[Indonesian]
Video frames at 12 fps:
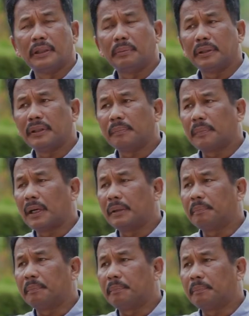zamannya Pak
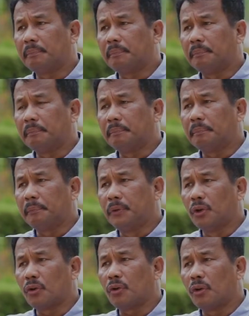
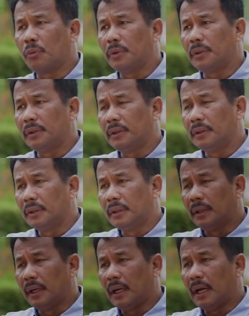Jokowi.
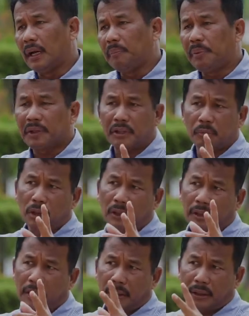Hampir semua
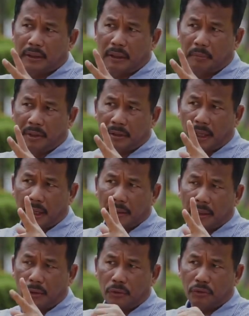kegiatan yang bisa e
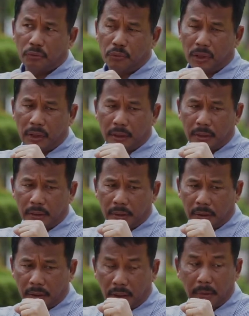katalog semua
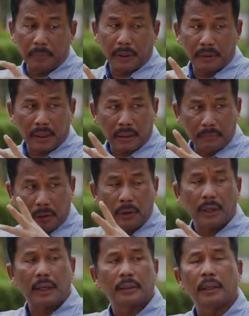kita diperintahkan
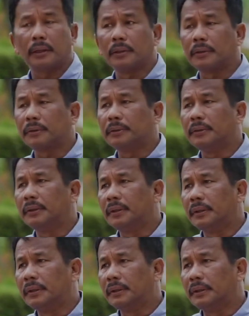melalui katalog.
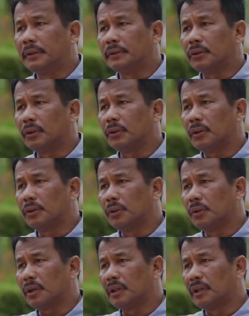Contoh
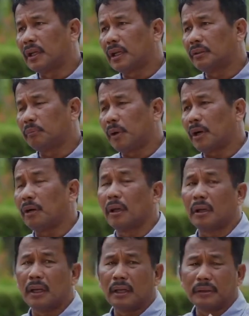dulu kendaraan pakai
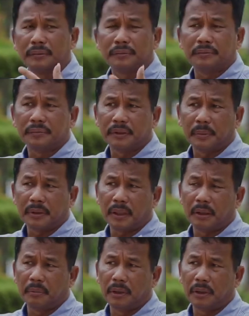lelang, tapi
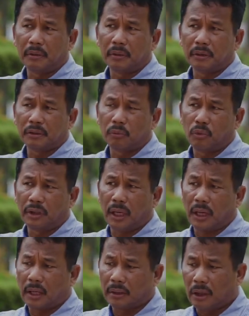setelah beliau semua
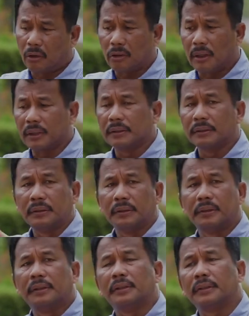dia katalognya
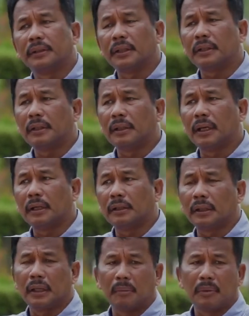sehingga tidak
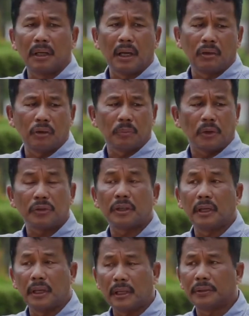tidak mengganggu
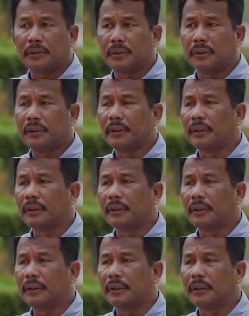proses lelang itu